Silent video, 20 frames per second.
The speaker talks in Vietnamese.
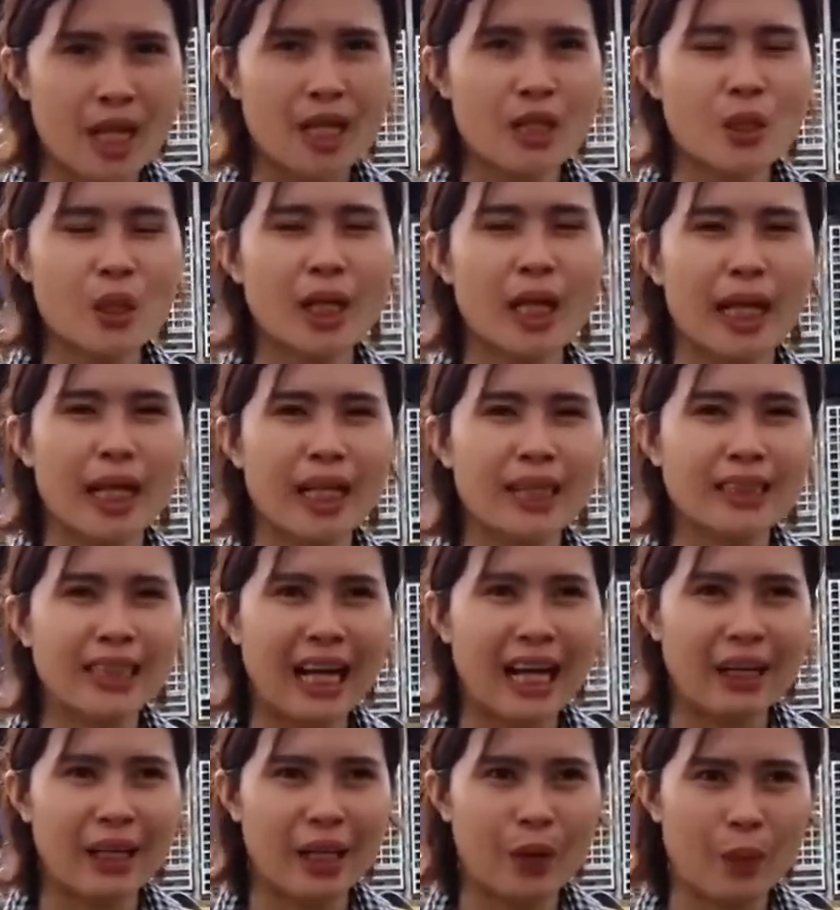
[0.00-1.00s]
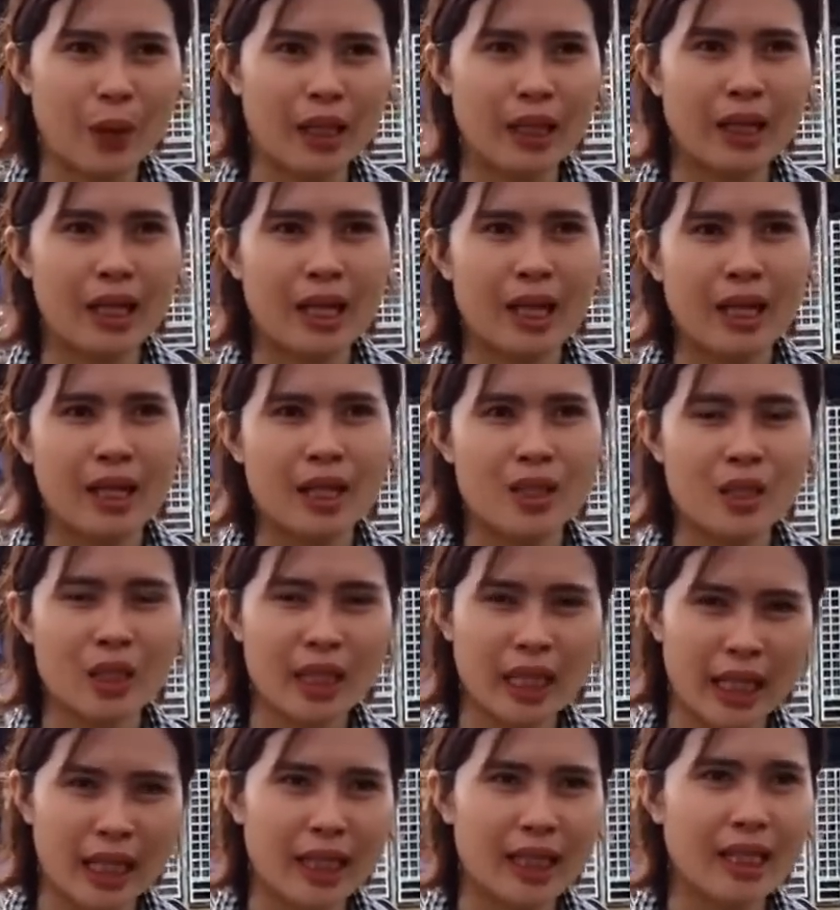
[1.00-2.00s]
nó xuất hiện sao vậy quanh nó
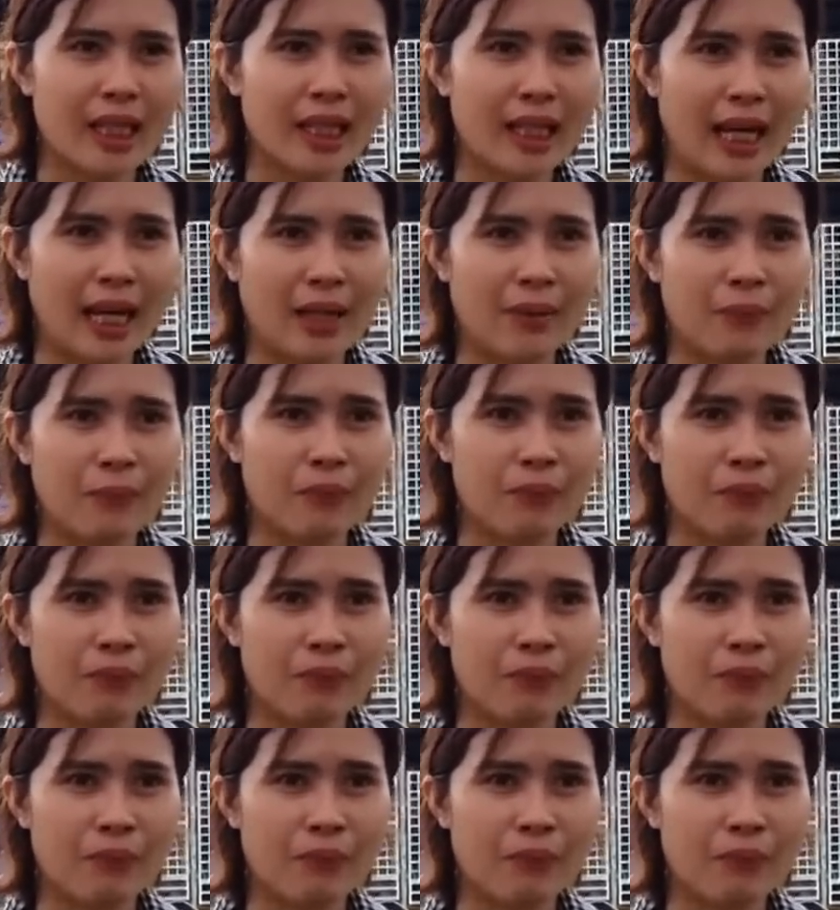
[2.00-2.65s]
xuất hiện như thế này